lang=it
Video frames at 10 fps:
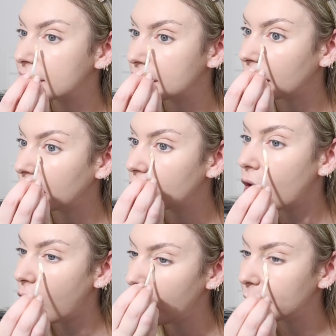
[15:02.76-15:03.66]

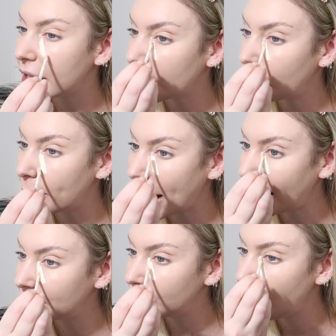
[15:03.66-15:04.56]
single mi
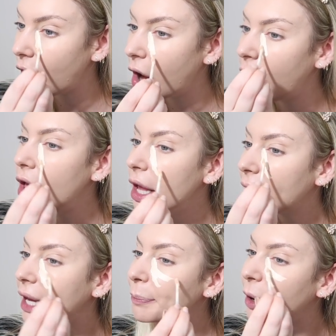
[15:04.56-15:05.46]
raccomando
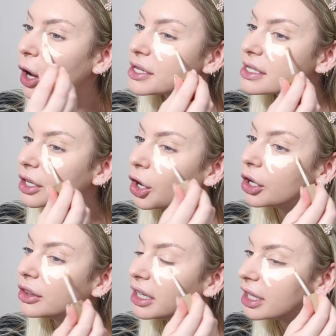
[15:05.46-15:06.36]
che poi se
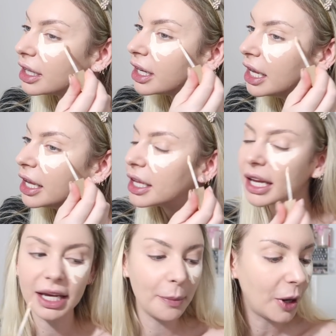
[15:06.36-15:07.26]
no ti,
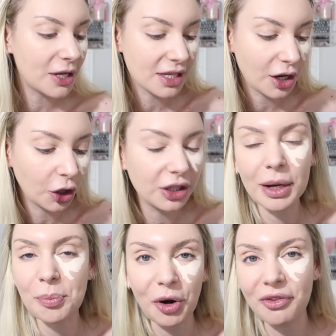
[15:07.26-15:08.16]
eh, che poi se no ti
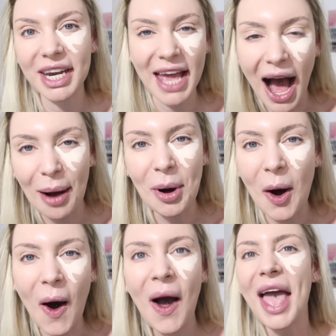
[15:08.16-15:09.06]

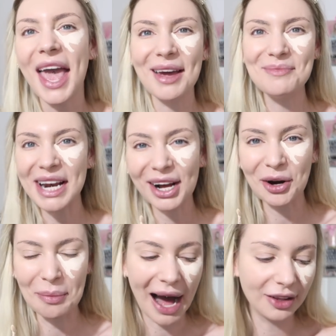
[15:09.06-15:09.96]
riproveriamo e mi
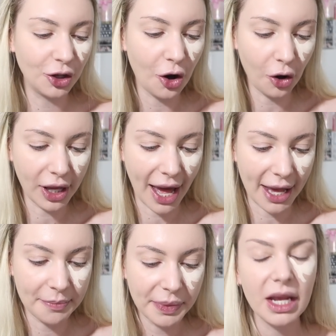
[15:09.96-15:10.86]
raccomando ok